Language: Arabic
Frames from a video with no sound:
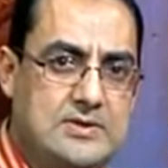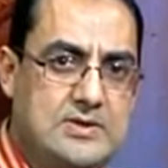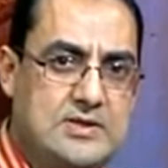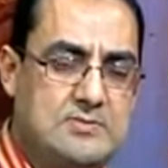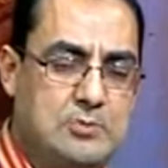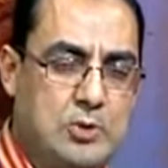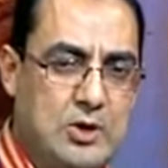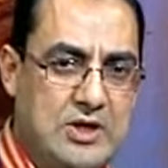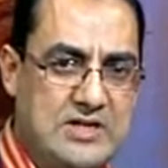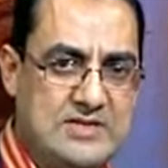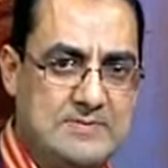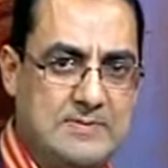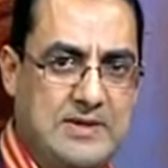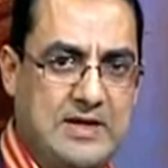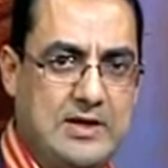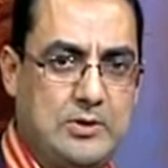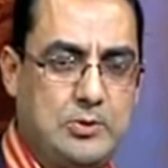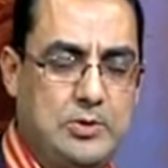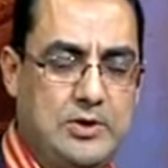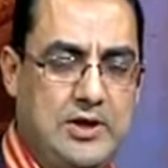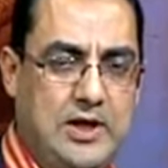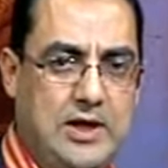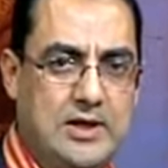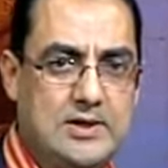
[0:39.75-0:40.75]
معاذ معانا كل
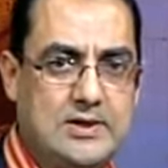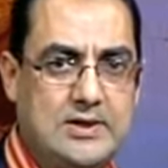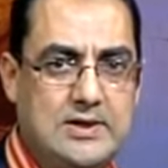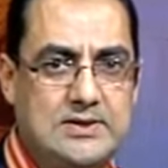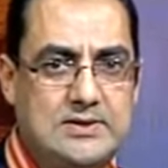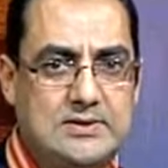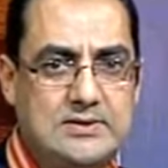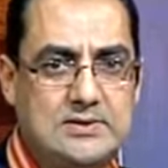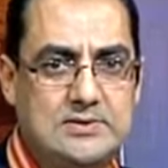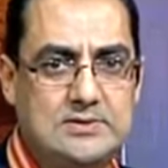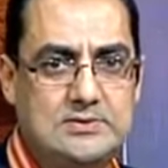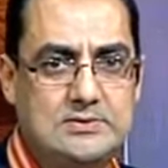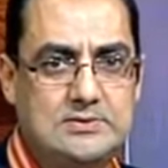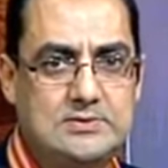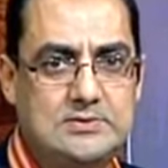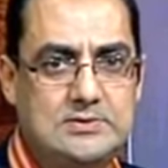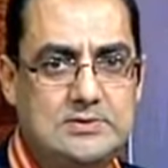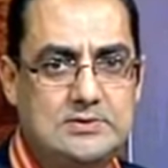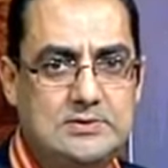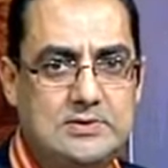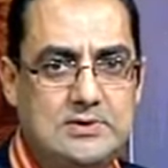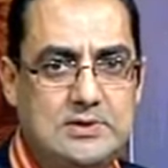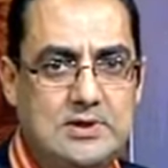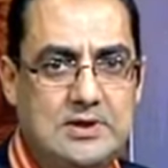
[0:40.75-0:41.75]
الحلقات
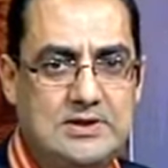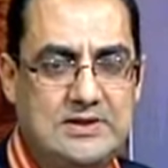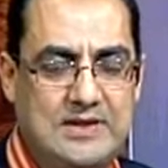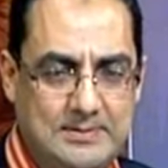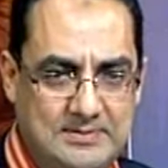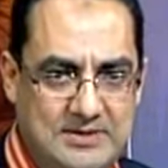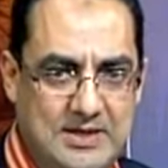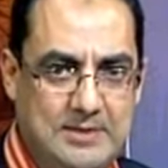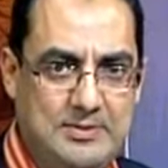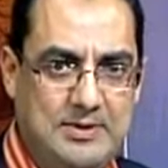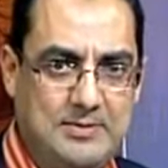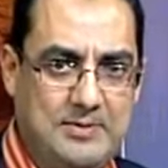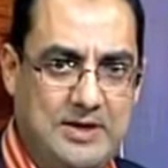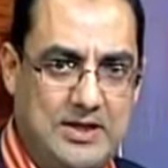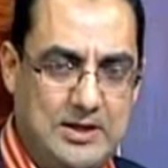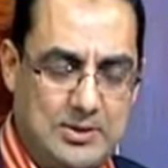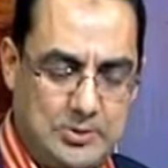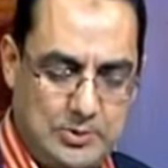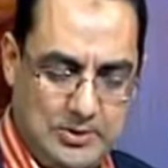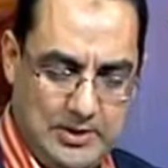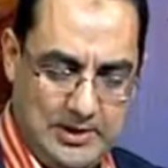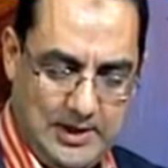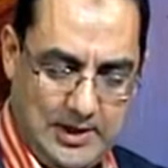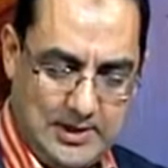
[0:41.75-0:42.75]
نعم انت متابع معانا
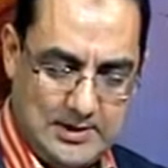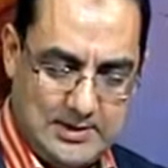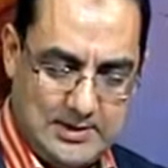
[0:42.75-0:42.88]
كل الحلقات